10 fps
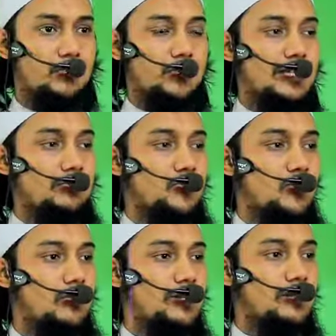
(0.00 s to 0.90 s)
মুসলিম
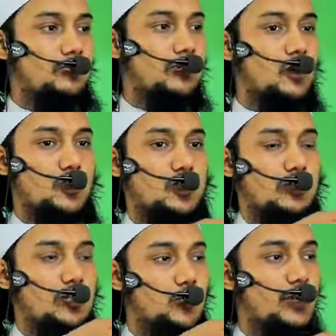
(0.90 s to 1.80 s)
সমাজের মধ্যে
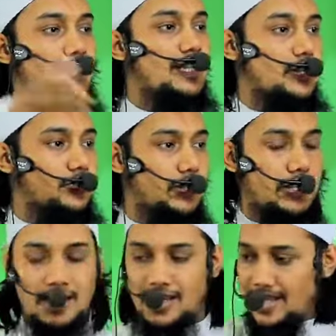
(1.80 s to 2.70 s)
অশ্লীলতা ছড়িয়ে দেওয়ার জন্য
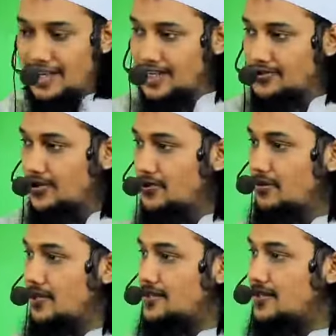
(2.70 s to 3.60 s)
এই কাজগুলো
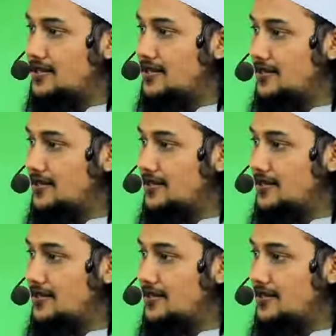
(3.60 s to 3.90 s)
করে বেড়াচ্ছে